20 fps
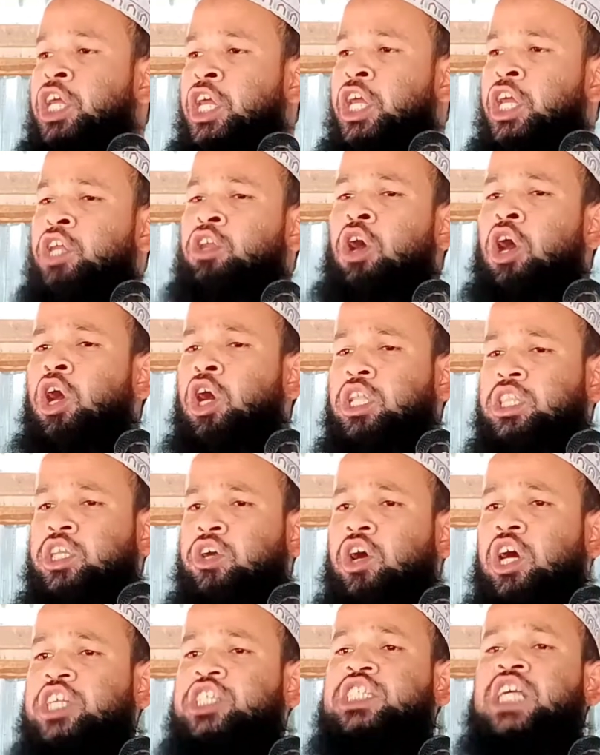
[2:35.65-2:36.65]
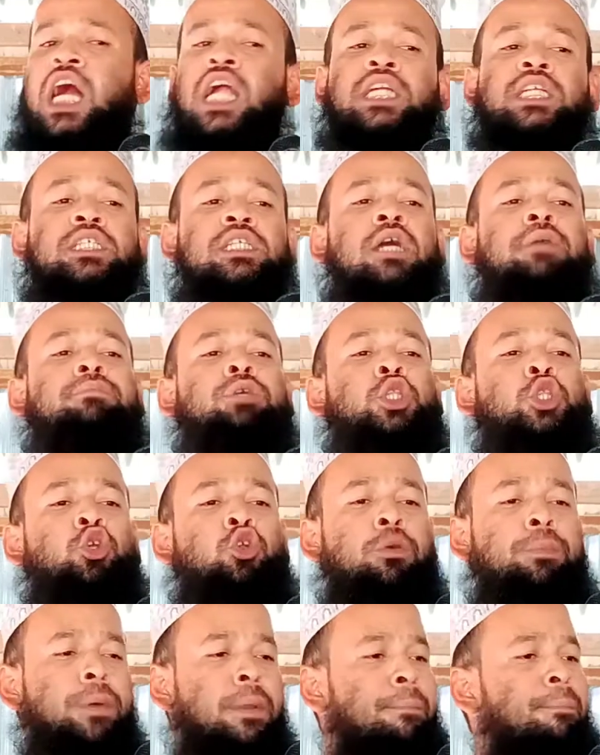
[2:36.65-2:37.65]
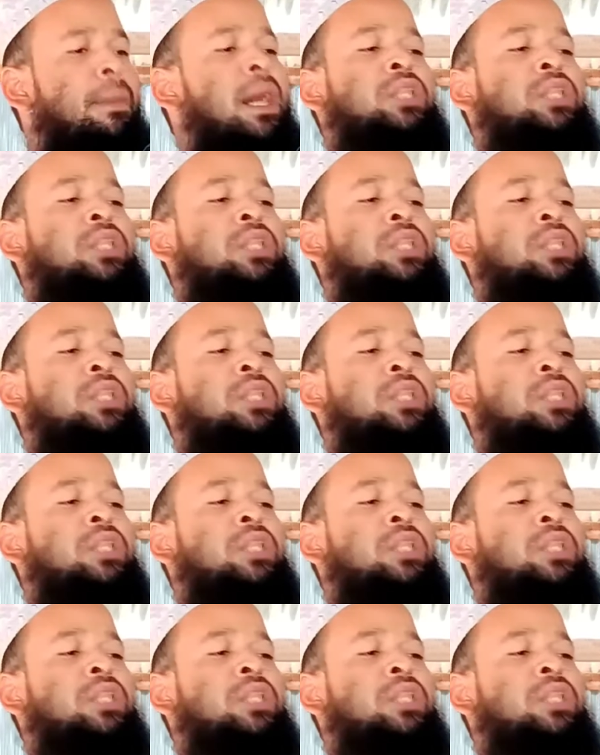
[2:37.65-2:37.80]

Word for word: হীন হতে হয় ঠাট্টা বিদ্রুপের